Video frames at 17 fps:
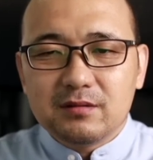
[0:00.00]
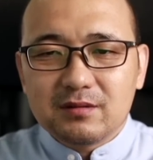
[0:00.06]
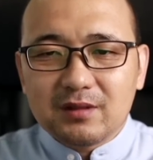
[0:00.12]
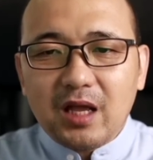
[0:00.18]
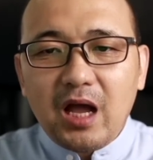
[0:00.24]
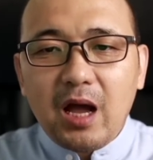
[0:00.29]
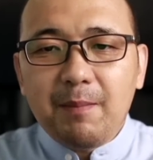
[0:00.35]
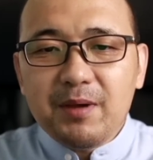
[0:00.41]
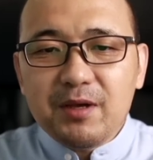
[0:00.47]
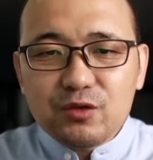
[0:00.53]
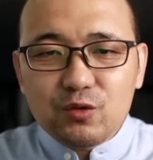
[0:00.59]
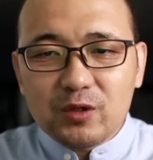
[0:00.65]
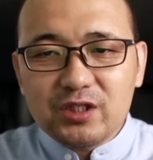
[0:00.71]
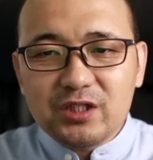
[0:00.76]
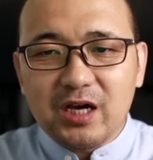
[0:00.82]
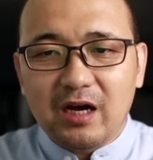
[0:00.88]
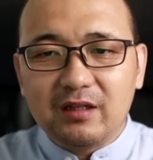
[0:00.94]
他们
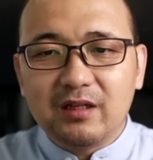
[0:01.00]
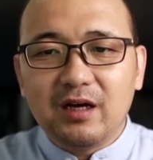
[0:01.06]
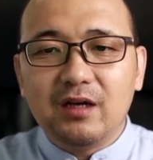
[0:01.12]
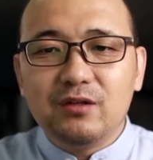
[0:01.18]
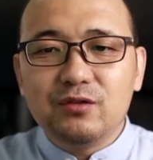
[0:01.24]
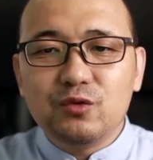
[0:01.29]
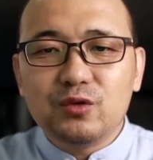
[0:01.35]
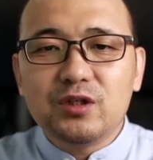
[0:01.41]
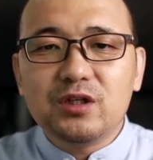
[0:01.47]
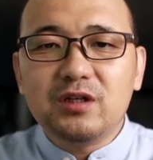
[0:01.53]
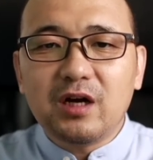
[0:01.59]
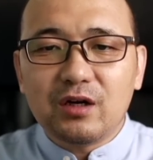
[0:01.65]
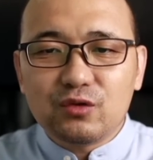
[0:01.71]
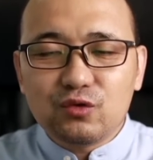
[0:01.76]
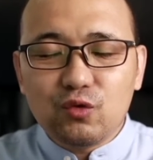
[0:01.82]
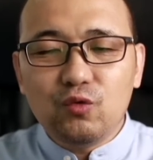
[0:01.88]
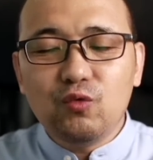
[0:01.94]
所想的就是
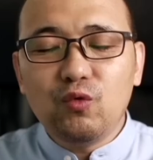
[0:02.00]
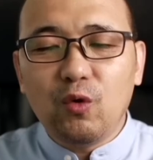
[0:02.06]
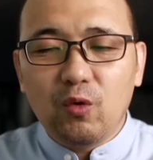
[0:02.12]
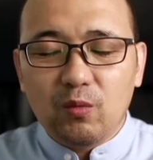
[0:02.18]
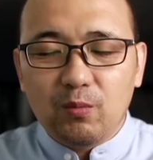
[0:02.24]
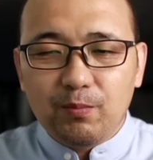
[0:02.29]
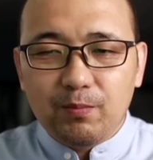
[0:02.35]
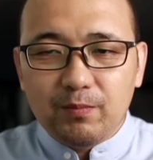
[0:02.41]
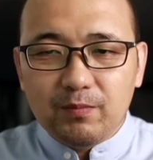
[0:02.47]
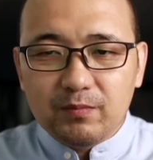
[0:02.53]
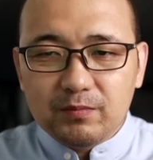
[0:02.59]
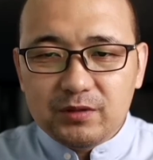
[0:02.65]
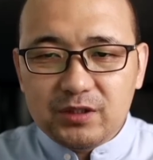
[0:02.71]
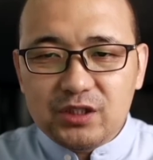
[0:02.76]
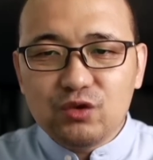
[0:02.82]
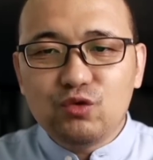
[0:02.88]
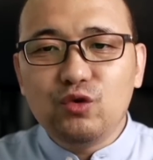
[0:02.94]
让中共
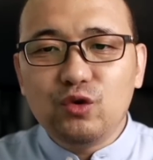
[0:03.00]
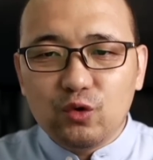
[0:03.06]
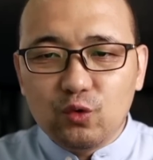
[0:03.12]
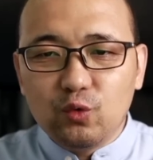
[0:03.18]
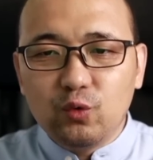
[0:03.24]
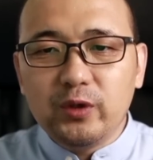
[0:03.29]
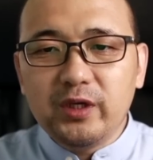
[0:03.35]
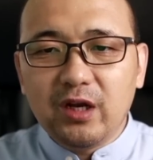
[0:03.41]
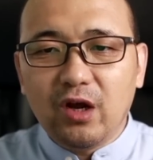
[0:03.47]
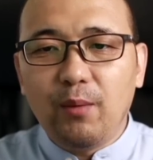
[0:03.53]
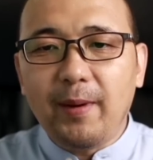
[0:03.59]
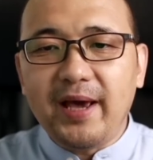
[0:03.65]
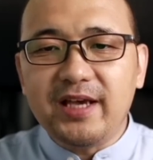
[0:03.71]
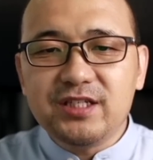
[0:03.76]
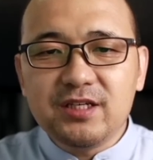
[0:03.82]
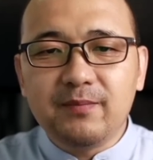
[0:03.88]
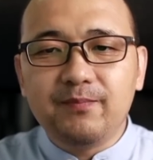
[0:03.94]
继续奴役老
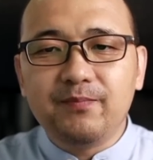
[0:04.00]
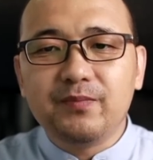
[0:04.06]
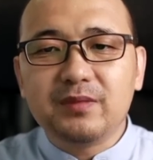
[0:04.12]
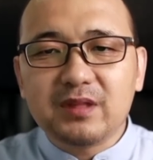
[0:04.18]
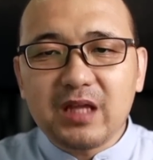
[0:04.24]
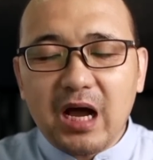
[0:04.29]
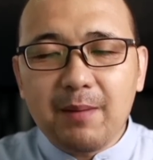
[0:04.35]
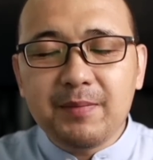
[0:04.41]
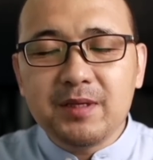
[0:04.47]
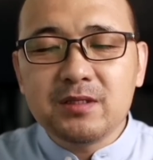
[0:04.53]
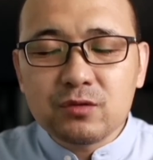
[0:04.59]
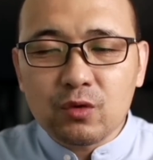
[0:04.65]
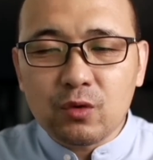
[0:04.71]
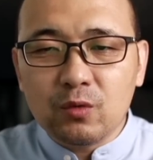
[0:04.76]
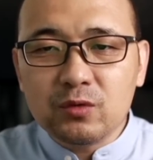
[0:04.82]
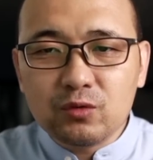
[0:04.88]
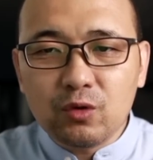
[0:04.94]
百姓，他们
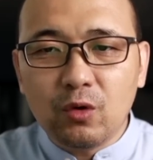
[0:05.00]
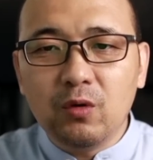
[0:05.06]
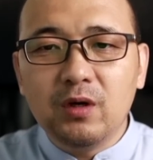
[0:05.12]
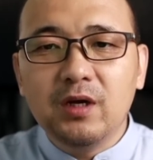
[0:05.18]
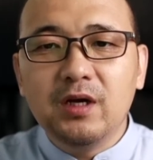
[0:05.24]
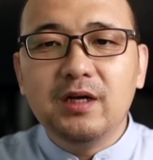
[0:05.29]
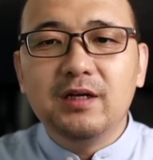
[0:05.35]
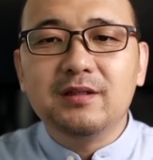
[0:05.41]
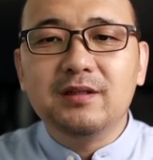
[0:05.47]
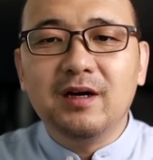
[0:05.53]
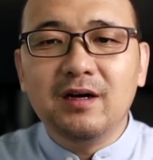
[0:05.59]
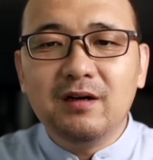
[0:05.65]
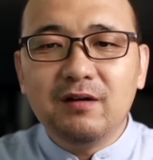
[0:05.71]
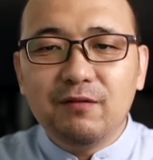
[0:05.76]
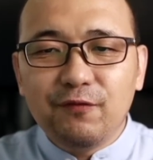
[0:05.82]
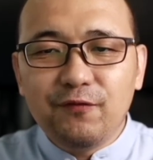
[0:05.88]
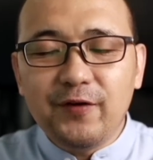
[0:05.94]
从中
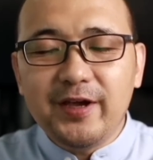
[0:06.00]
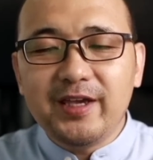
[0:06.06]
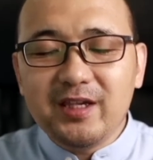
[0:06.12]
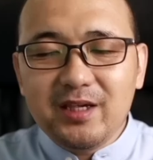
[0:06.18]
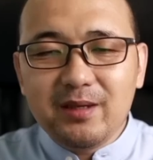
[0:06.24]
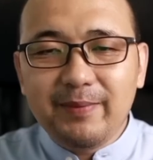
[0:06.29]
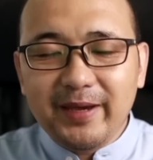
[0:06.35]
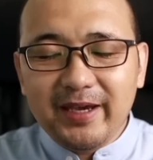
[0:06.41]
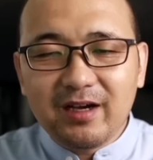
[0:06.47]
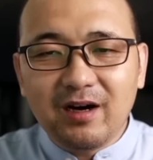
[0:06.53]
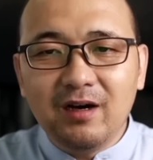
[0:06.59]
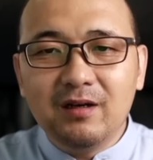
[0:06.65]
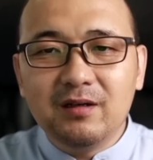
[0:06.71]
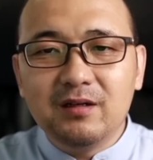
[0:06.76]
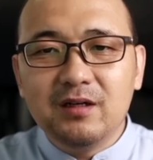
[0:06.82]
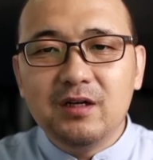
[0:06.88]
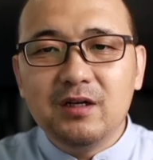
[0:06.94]
能分一杯
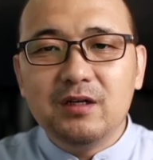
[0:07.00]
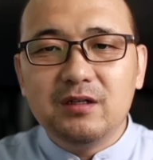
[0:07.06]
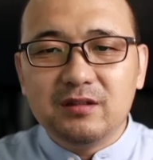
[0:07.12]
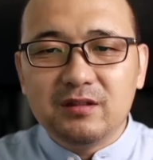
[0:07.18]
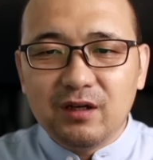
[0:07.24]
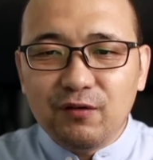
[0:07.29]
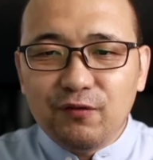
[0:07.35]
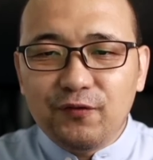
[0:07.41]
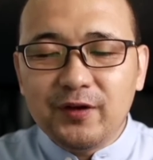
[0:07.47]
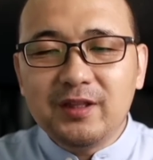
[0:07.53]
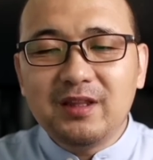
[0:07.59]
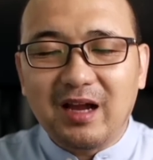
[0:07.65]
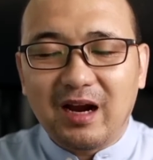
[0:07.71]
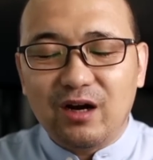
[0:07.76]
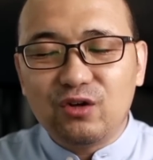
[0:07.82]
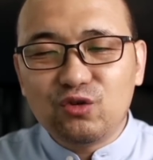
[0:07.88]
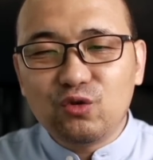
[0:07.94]
羹，能分
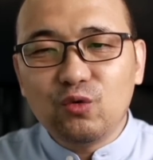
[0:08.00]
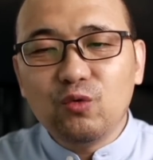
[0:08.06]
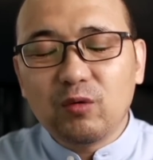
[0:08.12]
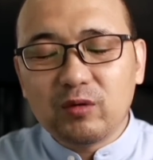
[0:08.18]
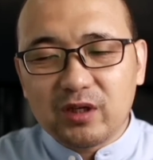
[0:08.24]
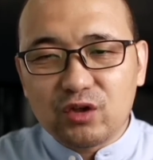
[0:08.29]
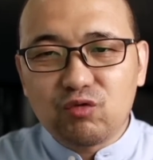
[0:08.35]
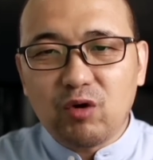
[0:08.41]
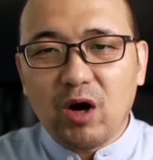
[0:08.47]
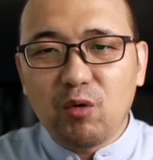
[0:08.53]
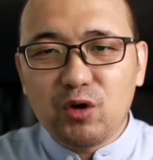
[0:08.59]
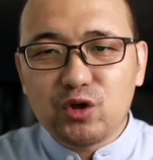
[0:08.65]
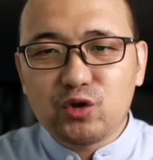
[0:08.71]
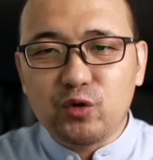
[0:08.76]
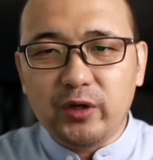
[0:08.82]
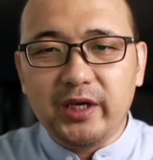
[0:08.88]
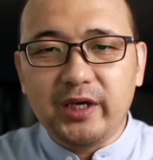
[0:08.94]
点中共的刷锅
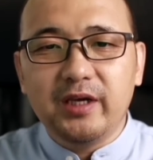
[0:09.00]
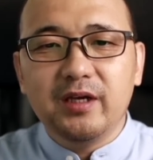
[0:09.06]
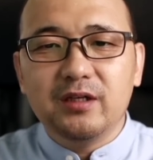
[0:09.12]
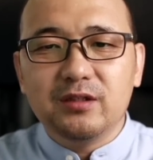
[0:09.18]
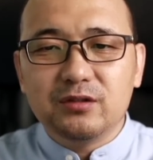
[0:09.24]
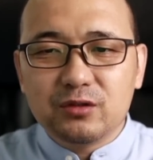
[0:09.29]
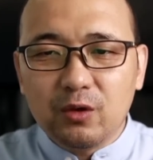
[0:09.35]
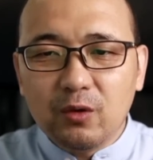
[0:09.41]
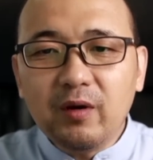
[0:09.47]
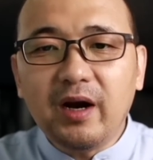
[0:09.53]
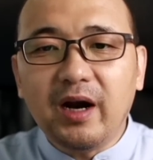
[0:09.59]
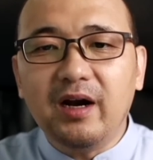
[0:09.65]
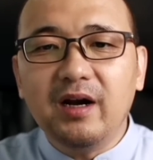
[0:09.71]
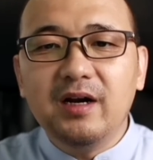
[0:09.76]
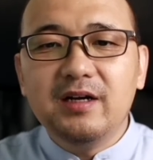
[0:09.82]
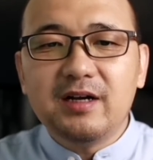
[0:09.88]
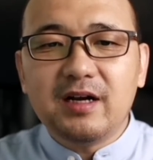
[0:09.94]
水，从
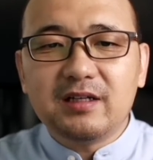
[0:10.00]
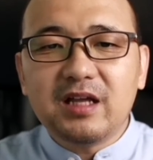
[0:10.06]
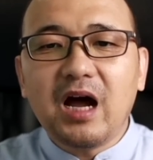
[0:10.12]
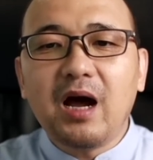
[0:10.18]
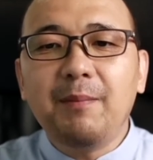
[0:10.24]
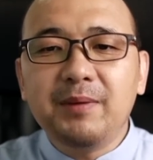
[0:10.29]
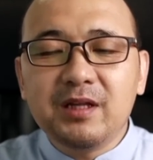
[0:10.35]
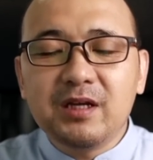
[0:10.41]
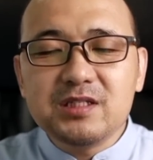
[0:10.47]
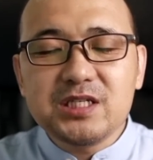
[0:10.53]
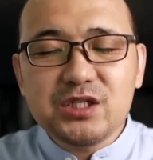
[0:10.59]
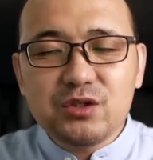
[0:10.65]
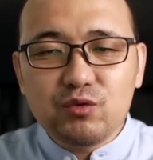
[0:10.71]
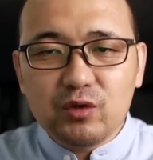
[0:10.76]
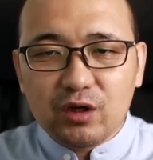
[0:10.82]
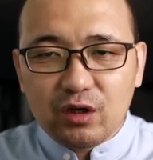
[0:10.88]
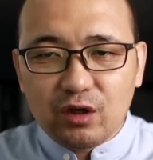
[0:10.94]
而让他们能继
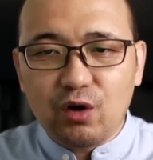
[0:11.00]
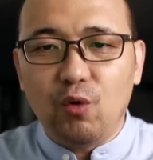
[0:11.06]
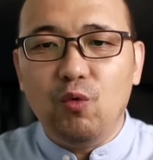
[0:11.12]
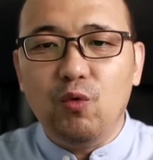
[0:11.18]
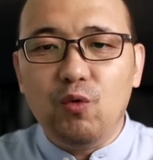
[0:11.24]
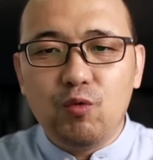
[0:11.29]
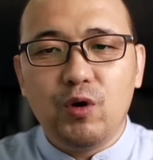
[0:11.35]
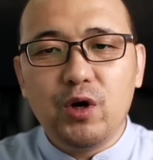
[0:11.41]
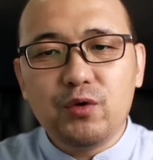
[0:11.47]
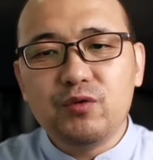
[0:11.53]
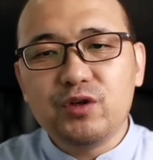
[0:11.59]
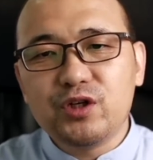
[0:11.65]
续苟活于